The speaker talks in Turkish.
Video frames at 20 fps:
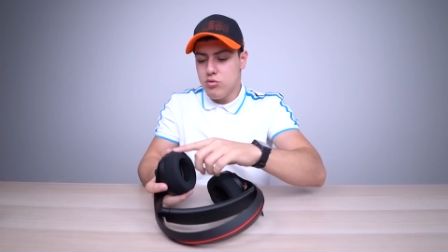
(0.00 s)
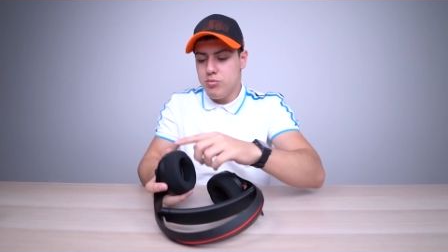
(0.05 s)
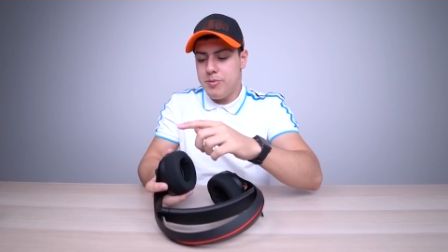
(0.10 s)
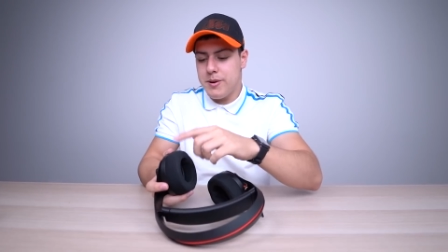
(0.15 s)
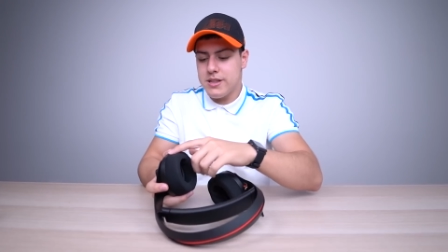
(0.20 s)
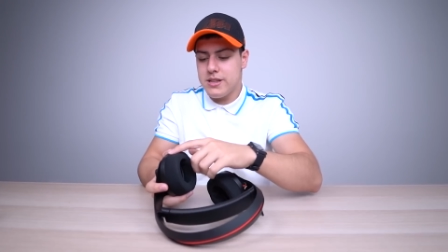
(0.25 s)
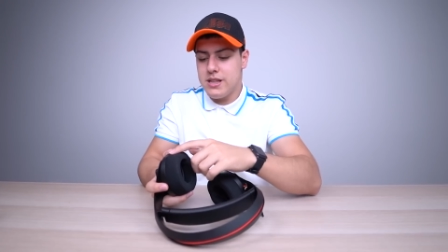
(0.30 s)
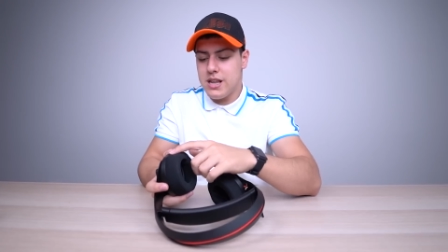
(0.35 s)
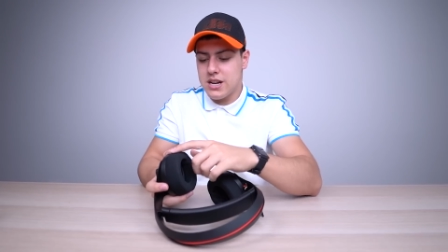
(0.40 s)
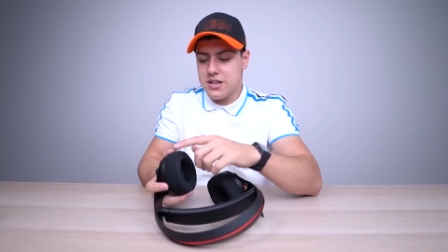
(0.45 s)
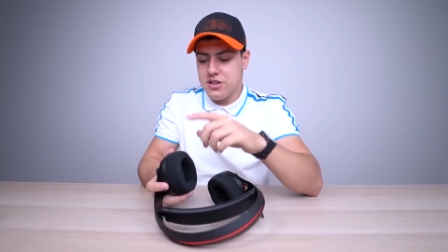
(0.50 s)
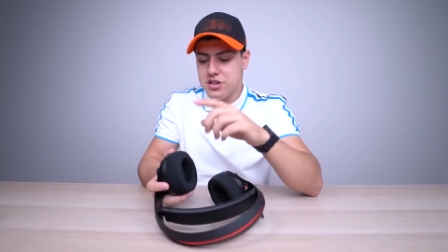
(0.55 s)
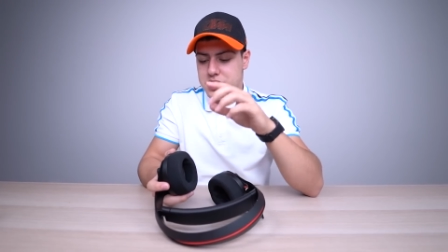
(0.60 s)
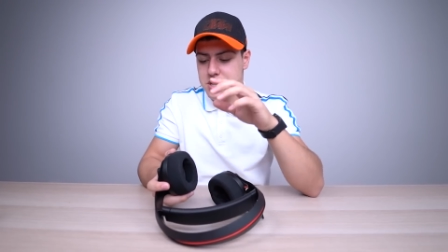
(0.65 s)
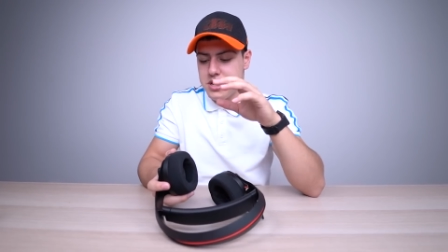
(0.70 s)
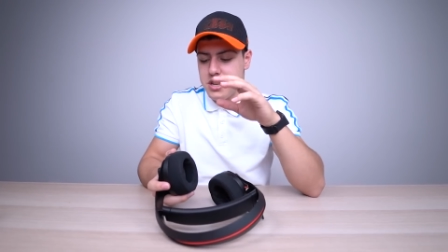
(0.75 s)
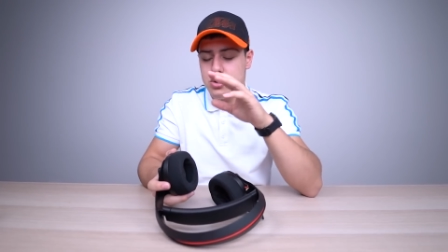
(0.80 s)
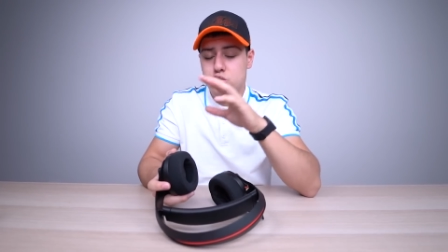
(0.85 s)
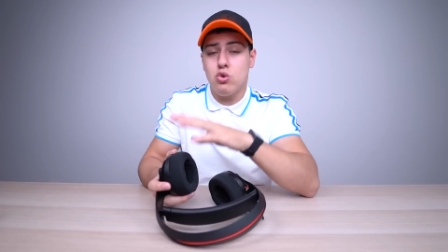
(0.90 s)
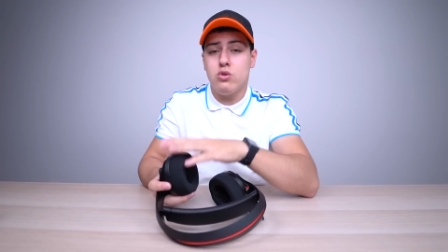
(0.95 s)
Bu pedler
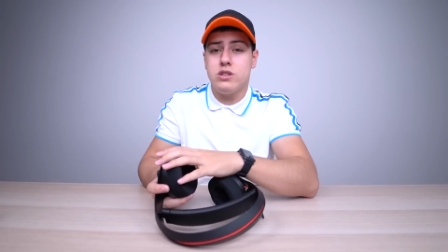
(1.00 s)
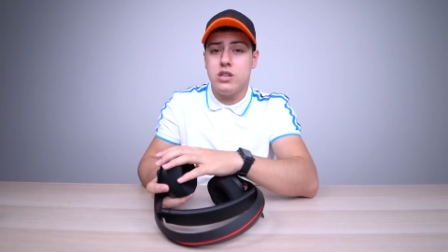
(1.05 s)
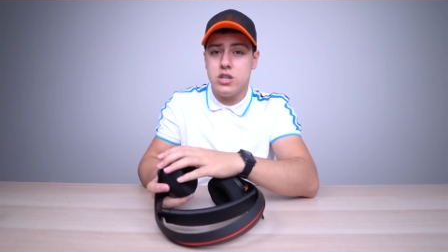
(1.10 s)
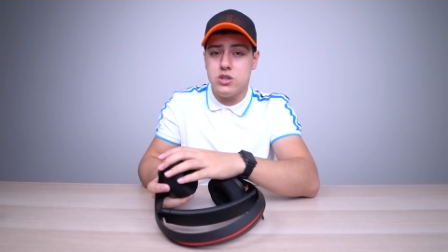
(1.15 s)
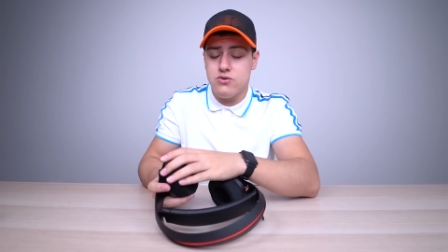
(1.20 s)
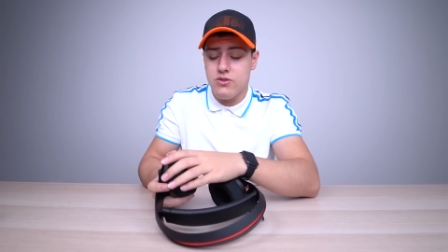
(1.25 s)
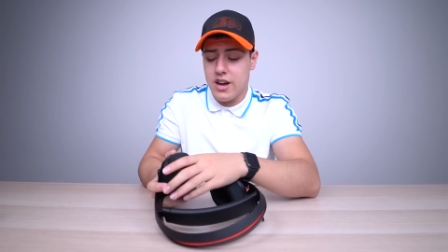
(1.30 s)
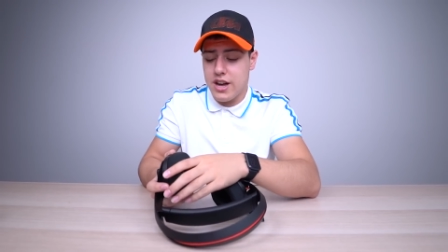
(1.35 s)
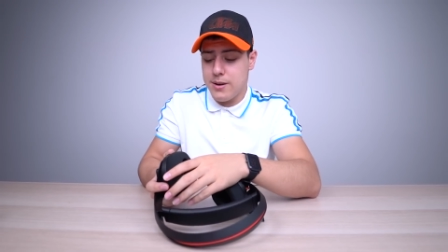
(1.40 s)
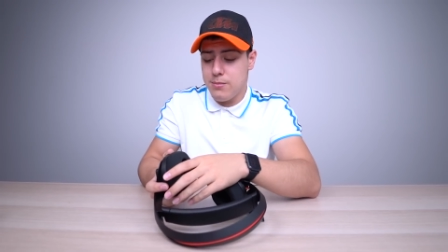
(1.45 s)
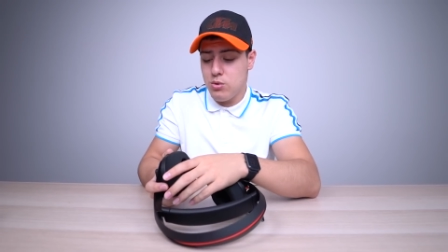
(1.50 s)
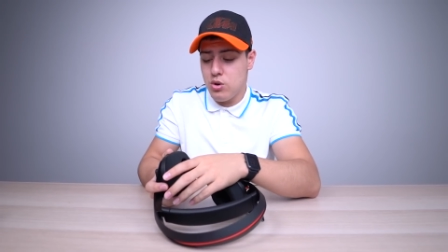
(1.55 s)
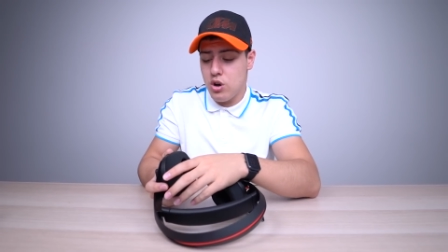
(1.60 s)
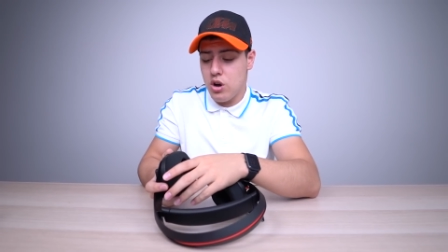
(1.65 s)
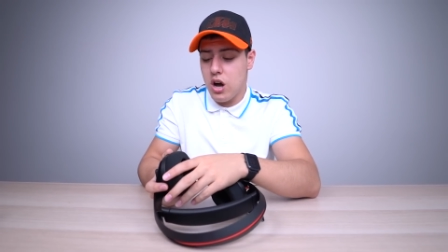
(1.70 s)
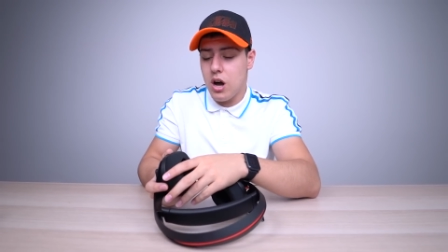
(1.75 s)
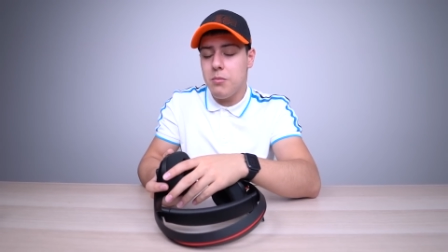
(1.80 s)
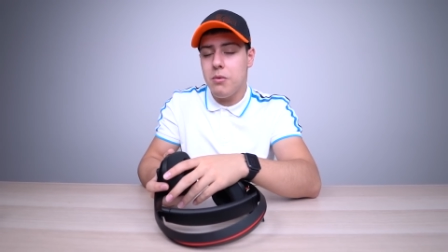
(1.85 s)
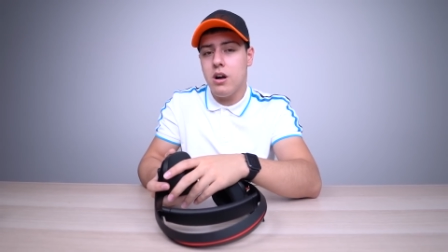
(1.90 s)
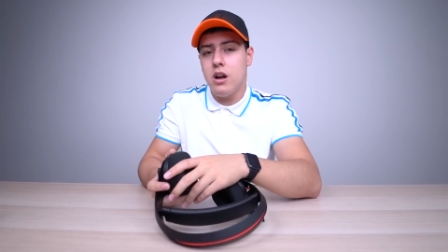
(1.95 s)
dışarıya çok ses vermiyor
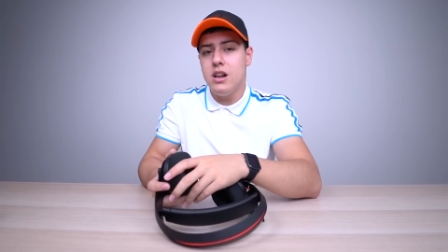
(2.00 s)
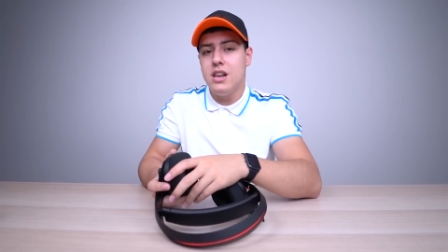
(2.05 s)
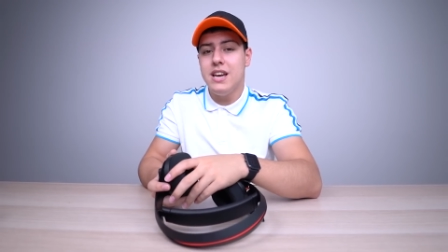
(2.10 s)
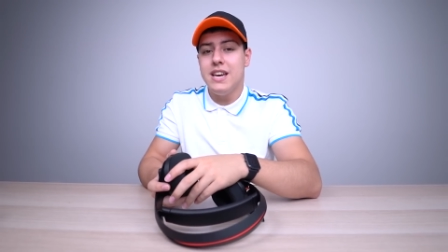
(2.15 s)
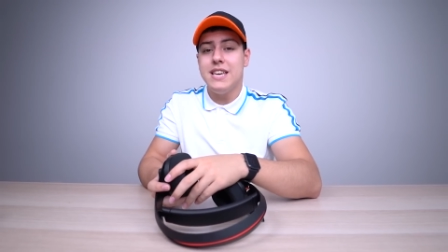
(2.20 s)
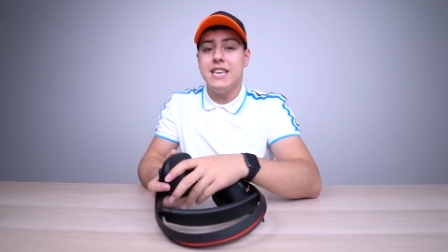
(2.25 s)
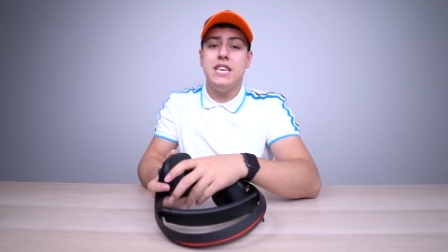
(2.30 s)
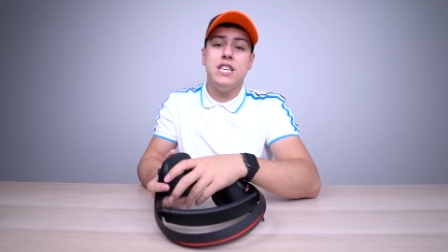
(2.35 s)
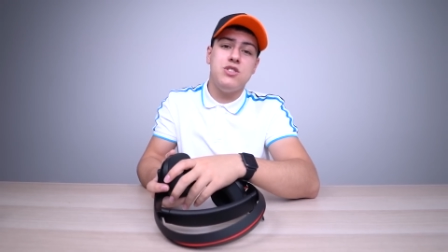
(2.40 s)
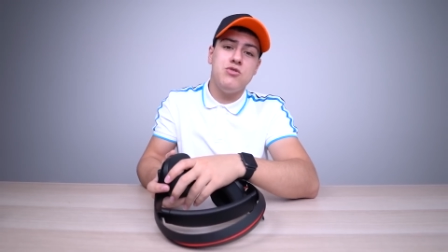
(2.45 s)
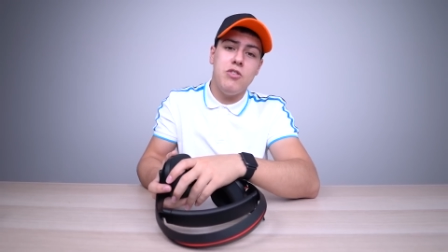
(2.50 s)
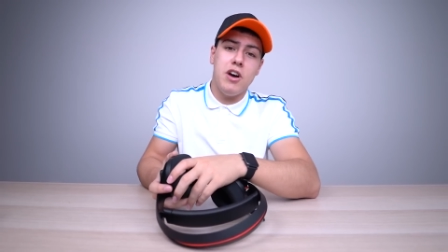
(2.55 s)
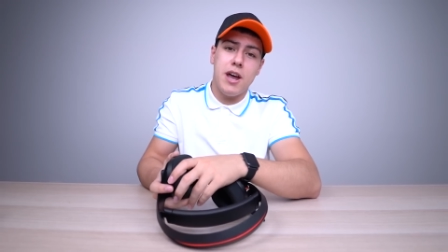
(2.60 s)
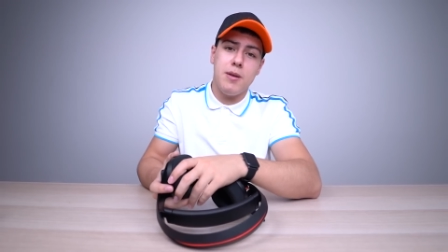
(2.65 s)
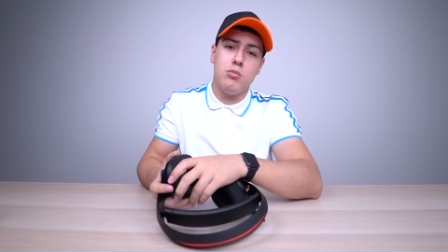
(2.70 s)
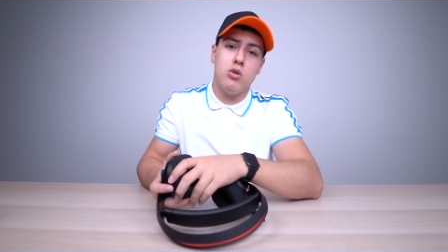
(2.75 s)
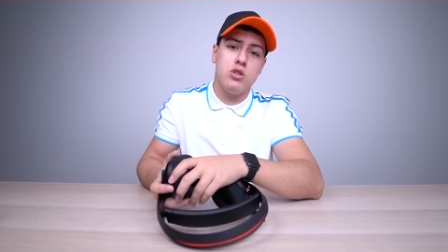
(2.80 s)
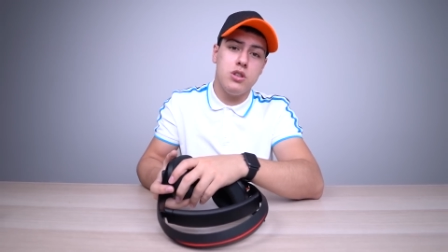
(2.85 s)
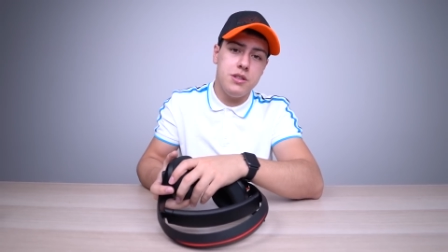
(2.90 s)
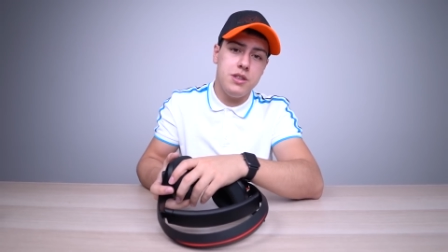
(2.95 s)
ama hiç
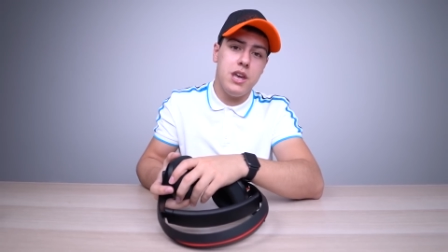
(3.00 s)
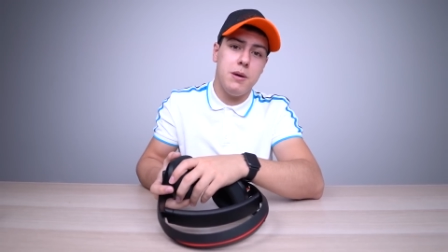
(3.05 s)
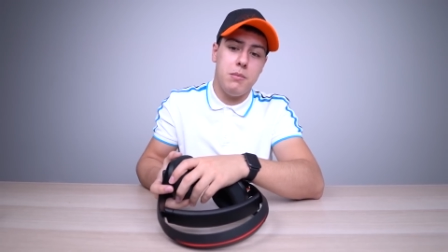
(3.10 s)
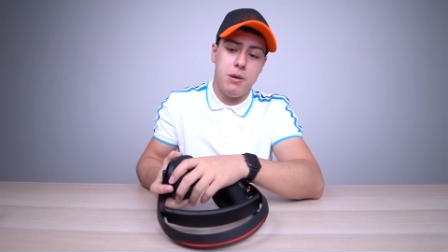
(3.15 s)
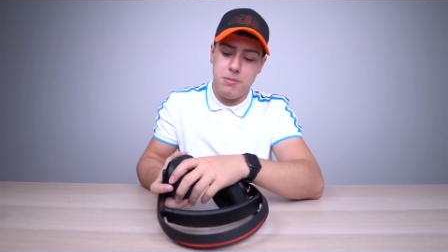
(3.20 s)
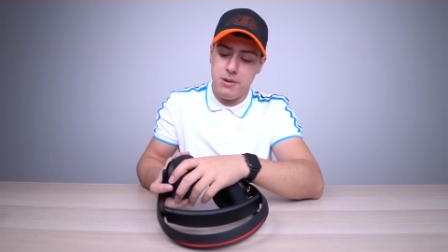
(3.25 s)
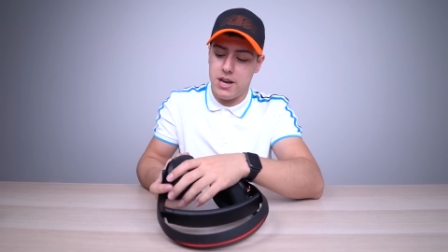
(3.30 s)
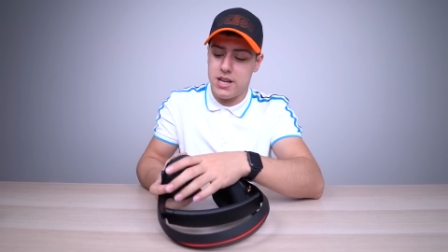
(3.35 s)
vermiyor da diyemem